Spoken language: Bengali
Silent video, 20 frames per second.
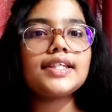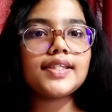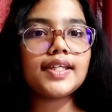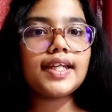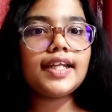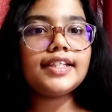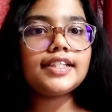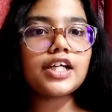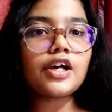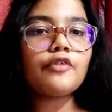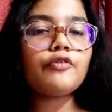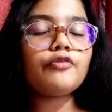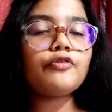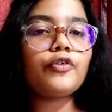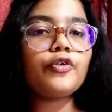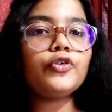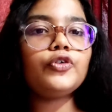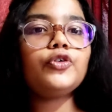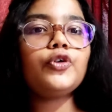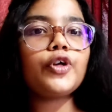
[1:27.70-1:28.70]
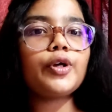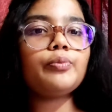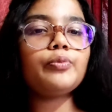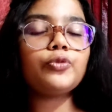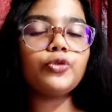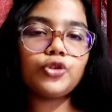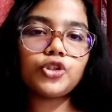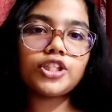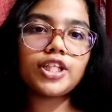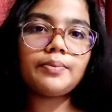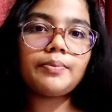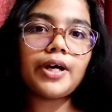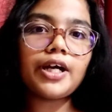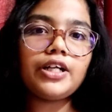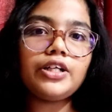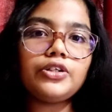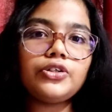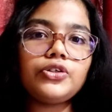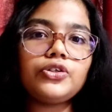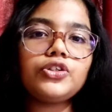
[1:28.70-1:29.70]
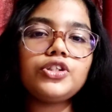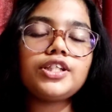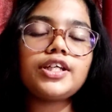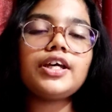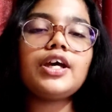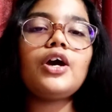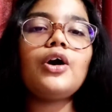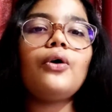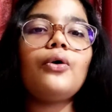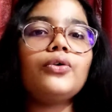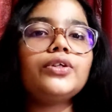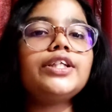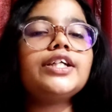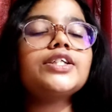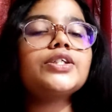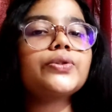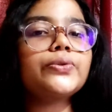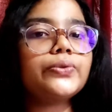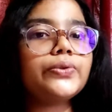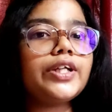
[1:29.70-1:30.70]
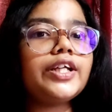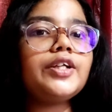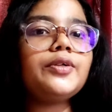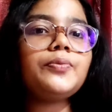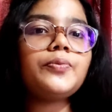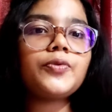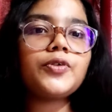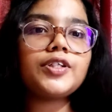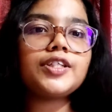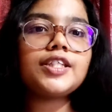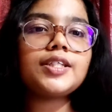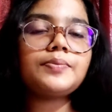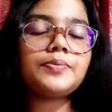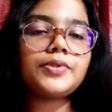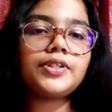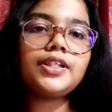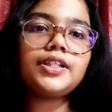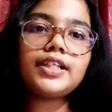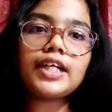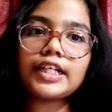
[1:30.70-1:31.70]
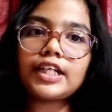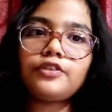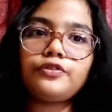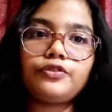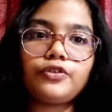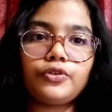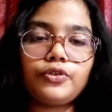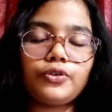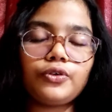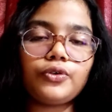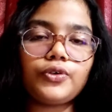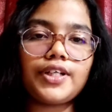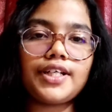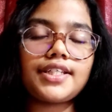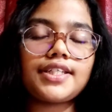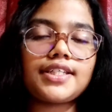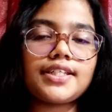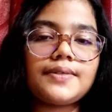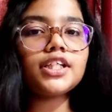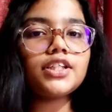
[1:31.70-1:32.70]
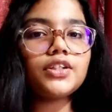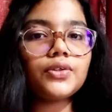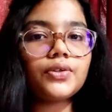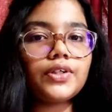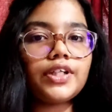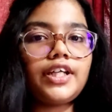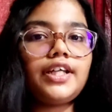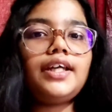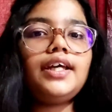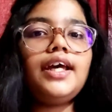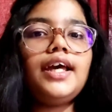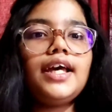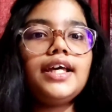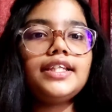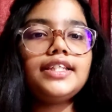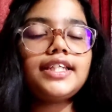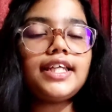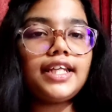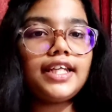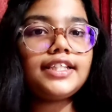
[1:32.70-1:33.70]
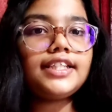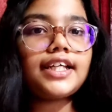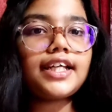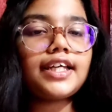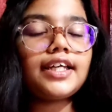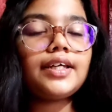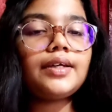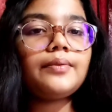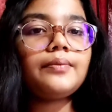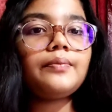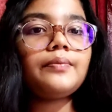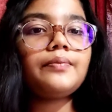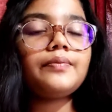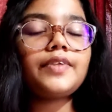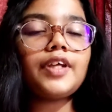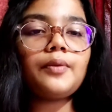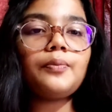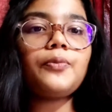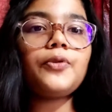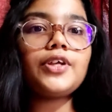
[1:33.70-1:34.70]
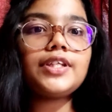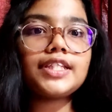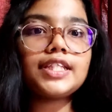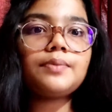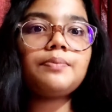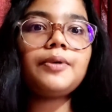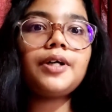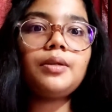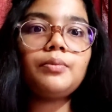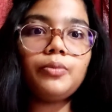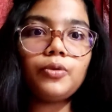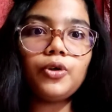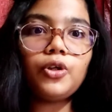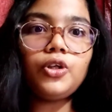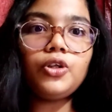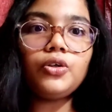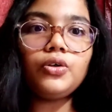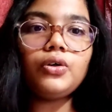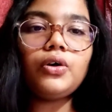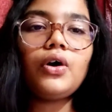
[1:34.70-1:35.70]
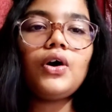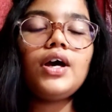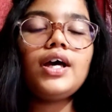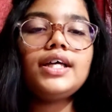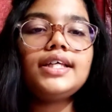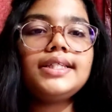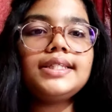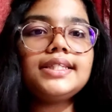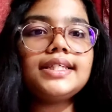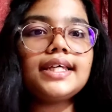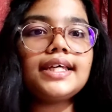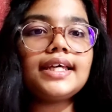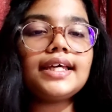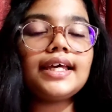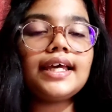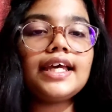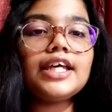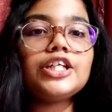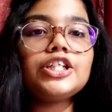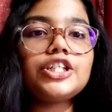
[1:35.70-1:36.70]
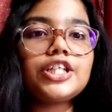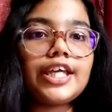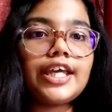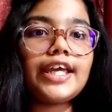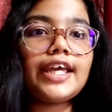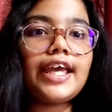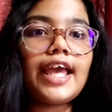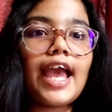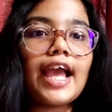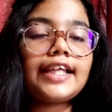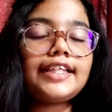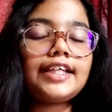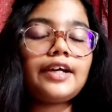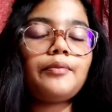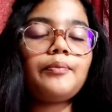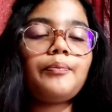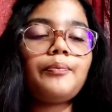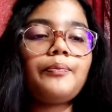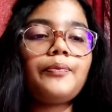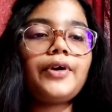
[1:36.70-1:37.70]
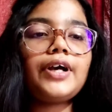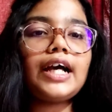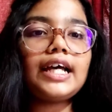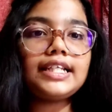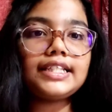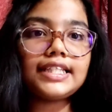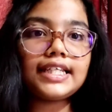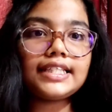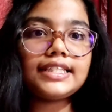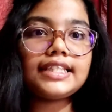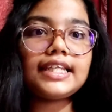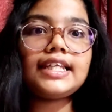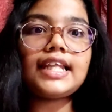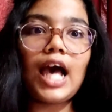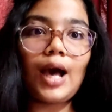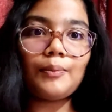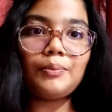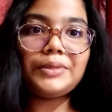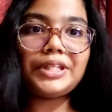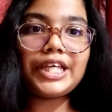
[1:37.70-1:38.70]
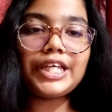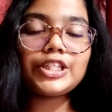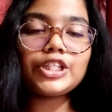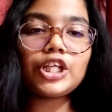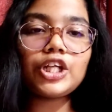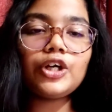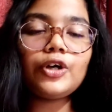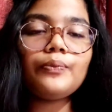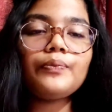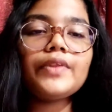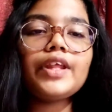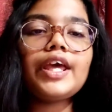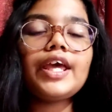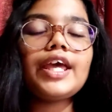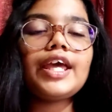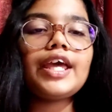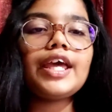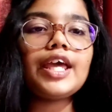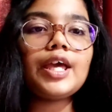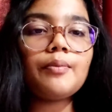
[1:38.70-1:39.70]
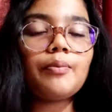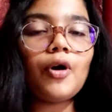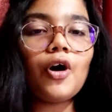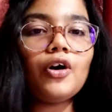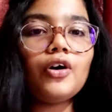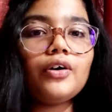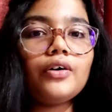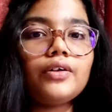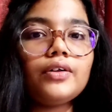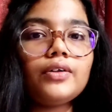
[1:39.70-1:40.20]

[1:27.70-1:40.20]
ছেলেটা ফোন ধরে বুঝতে পারলো যে ওদের স্কুলের প্রিন্সিপাল তাকে ফোন করে ফোনটা ধরে ছেলেটাকে তার প্রিন্সিপাল বলল যে সে একটা কন্টেস্টে নাম দিয়েছিল এবং